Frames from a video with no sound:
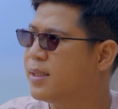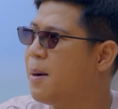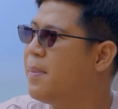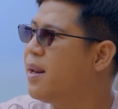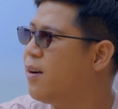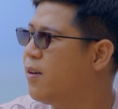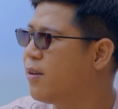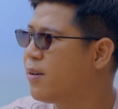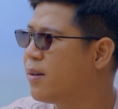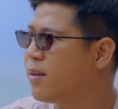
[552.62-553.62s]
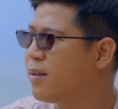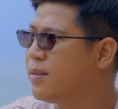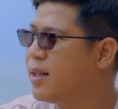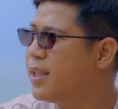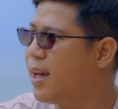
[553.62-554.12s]
Yang bener loh. Iya.
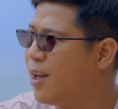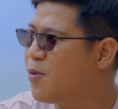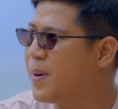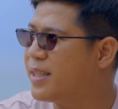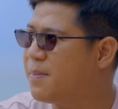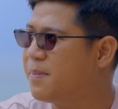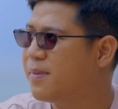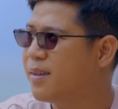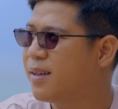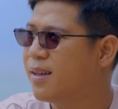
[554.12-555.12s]
Jadi tiga lagu empat jam. Uh.